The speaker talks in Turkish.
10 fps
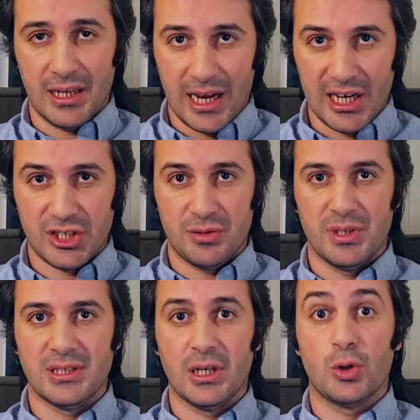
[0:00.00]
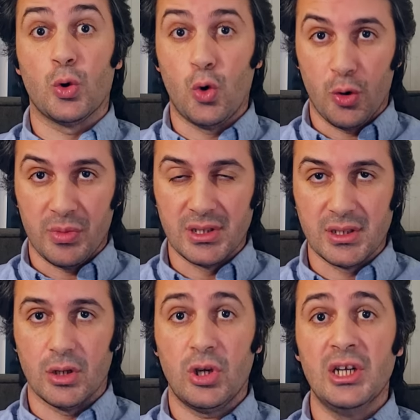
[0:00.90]
yerleştirmeniz gerekiyor, koymanız
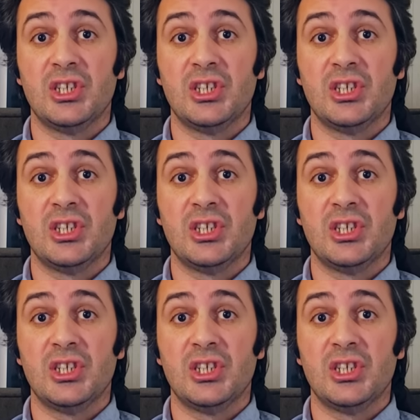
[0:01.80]
gerekiyor.